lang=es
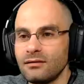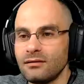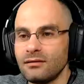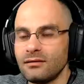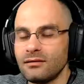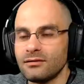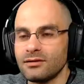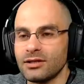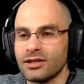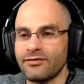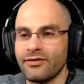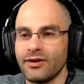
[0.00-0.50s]

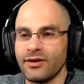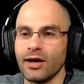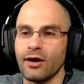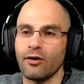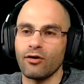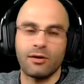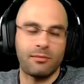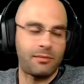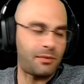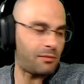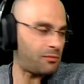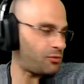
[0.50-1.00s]
¿Te has fijado que
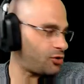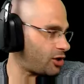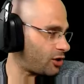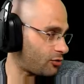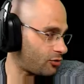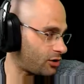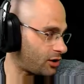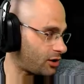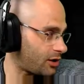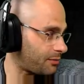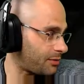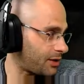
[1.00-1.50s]
mi muñeco
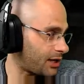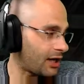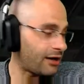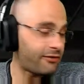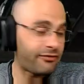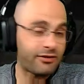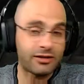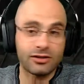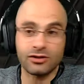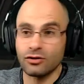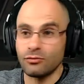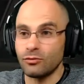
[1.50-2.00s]
lleva
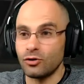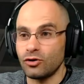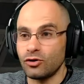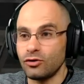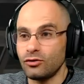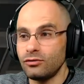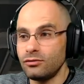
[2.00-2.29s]
gafas como yo?